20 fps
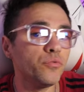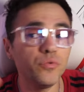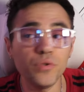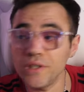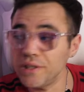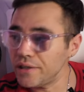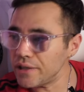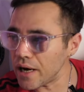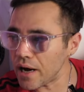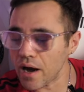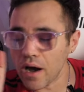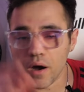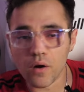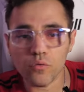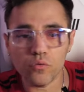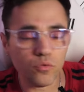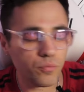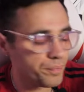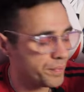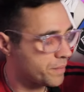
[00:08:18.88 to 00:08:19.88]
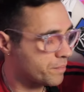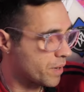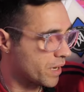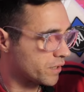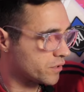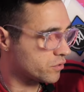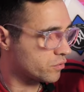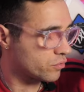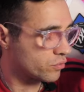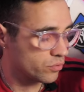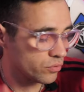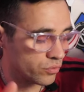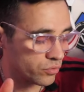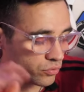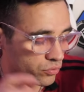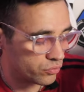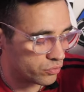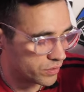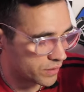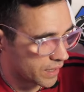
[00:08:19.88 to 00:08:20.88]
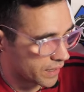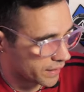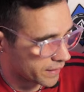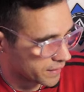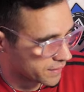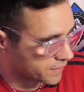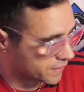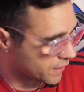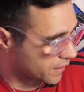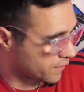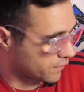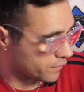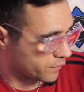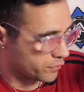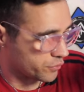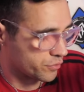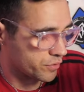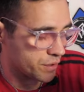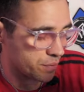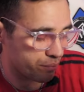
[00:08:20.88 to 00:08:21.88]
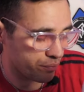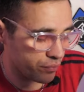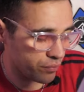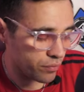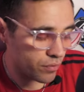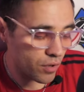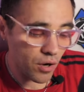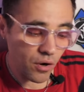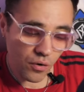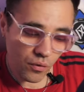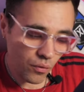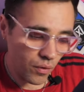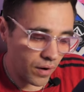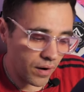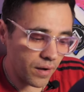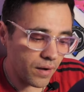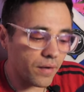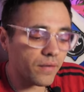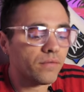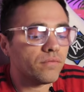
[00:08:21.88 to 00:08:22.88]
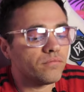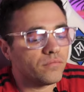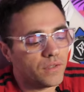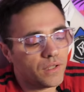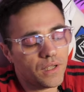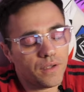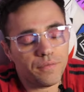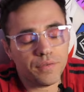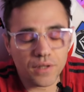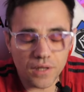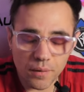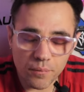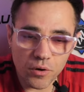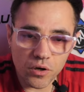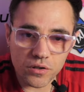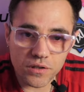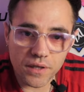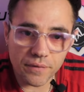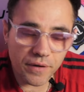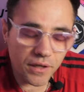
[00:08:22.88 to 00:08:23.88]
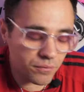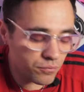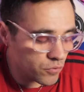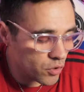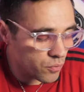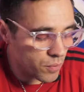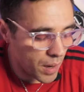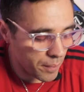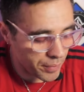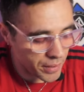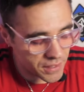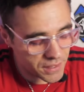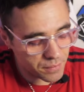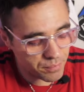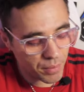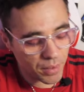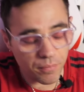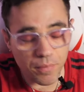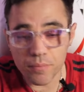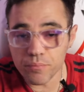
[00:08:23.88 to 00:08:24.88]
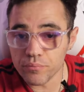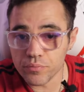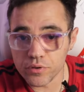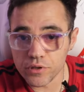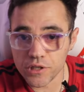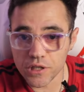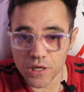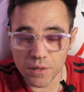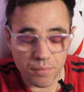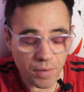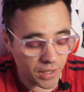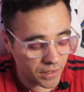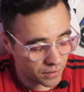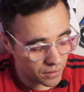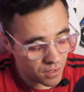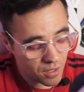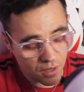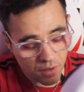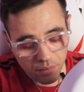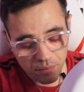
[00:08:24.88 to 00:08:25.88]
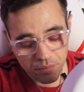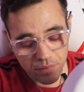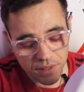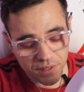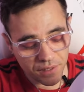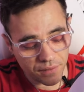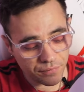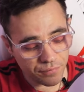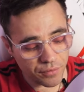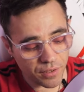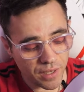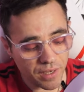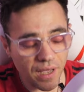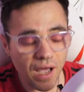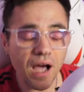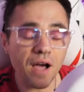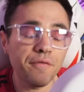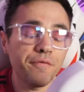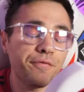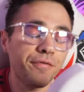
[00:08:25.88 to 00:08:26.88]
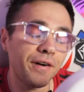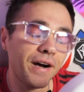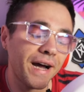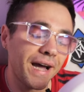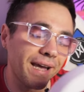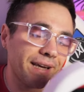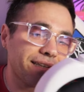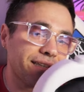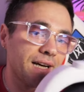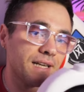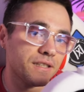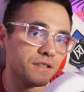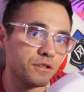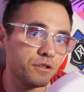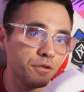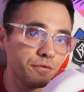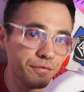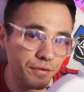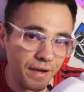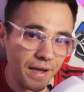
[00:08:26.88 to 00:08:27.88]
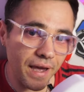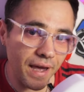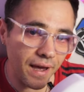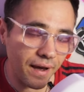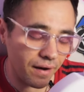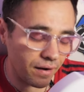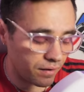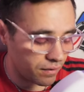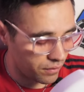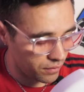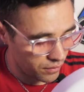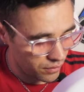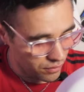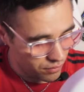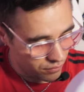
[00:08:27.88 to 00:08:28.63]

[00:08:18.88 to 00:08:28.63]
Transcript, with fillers: 8K ou Pimax 12K, euh, 15K, euh, je sais plus, voilà, évidemment, ça va être mieux. Mais après, c'est pas le même budget, les mecs. Mais si vous voulez un vrai casque VR,